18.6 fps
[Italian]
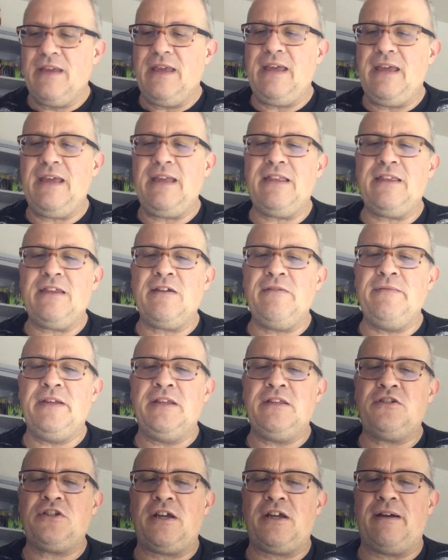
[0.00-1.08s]
e
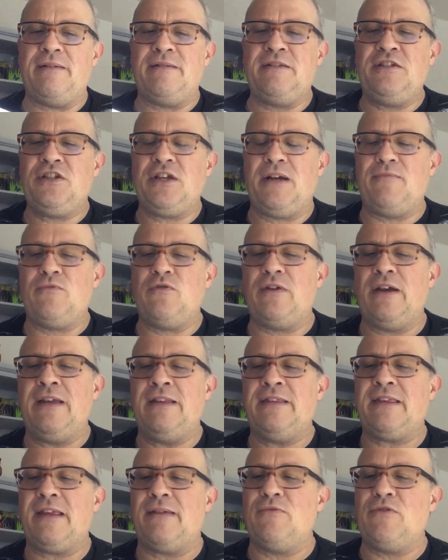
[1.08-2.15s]
comincia, diciamo,
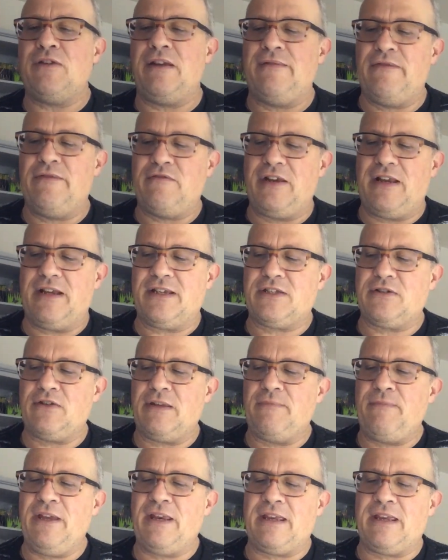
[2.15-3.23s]
entriamo nel vivo della
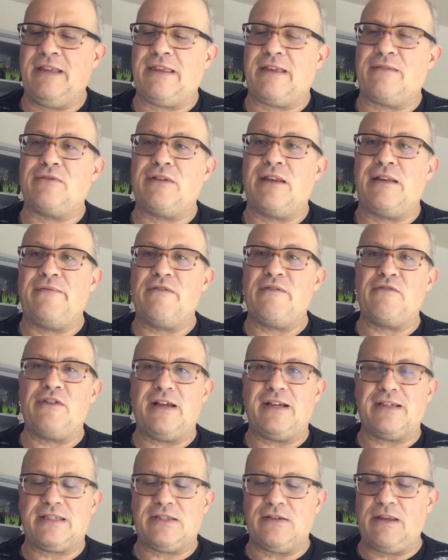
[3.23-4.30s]
storia. Perché entriamo nel vivo
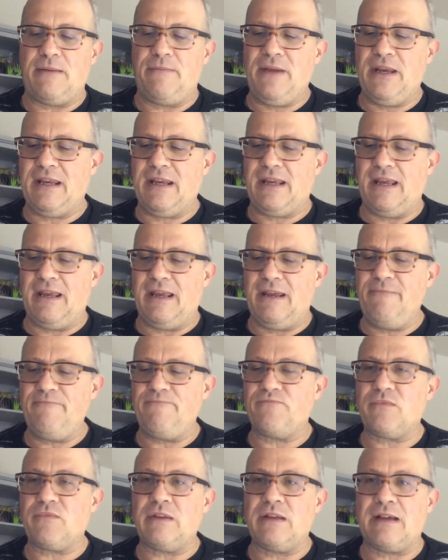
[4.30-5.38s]
della storia? Perché
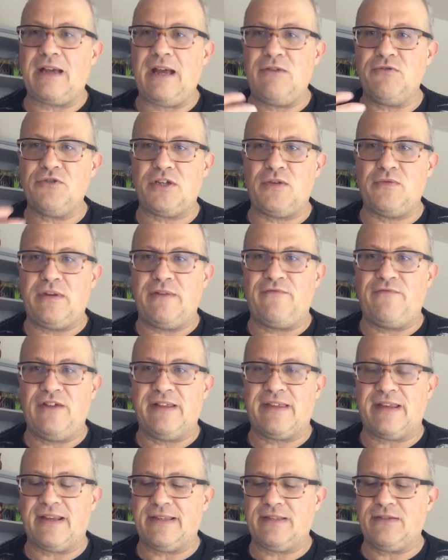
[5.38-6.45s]
causa
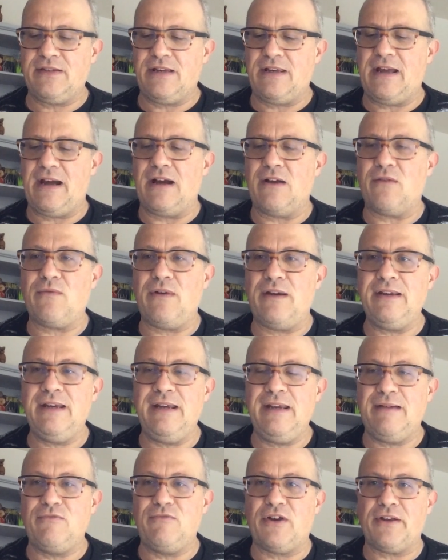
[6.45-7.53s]
un'infiltrazione d'acqua nel
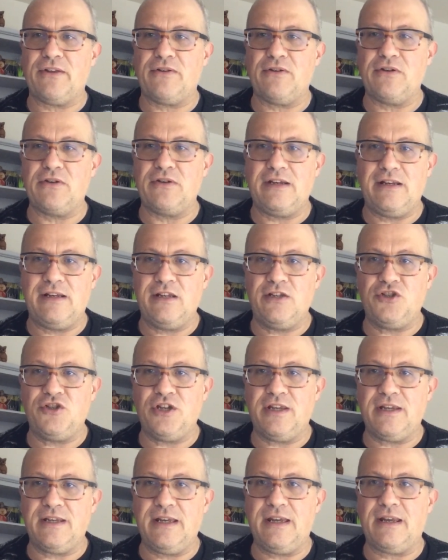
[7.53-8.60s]
laboratorio
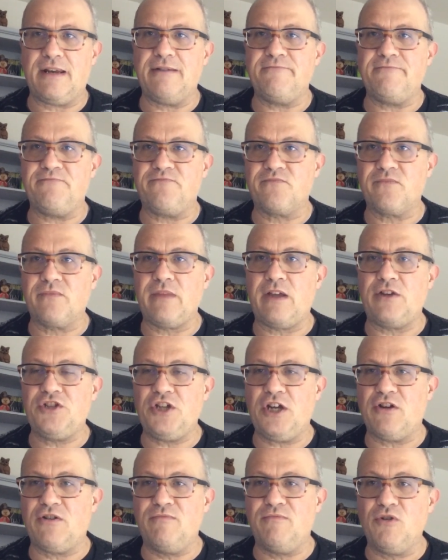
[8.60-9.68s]
dell'ingegnere mm,
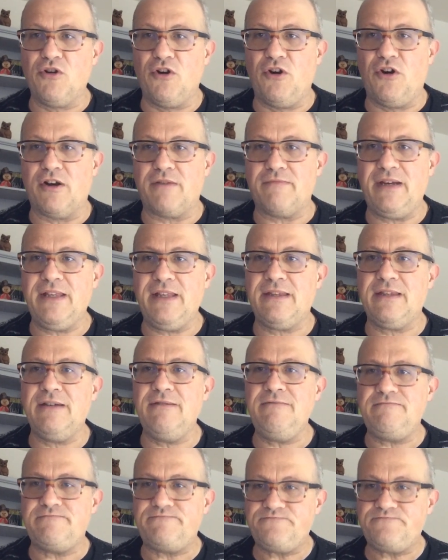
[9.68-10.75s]
Giacomo Corbett